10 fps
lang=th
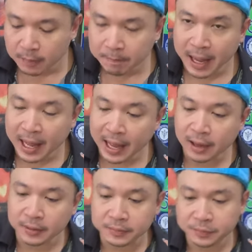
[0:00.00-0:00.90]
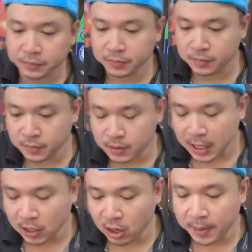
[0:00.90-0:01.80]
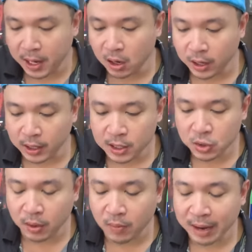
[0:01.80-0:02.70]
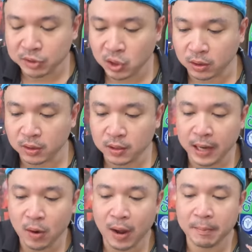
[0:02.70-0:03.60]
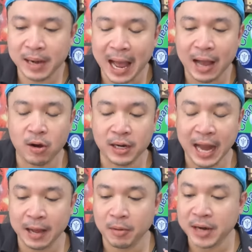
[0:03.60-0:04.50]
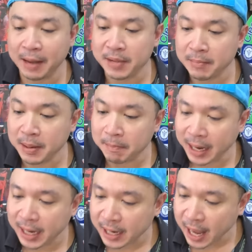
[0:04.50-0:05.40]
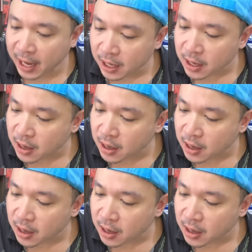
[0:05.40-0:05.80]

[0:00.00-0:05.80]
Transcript: ปลาคังจะอร่อยไม่อร่อยขึ้นอยู่กับความสดและความหนาของหนังเพราะหนังมันจะมันๆเด้งๆ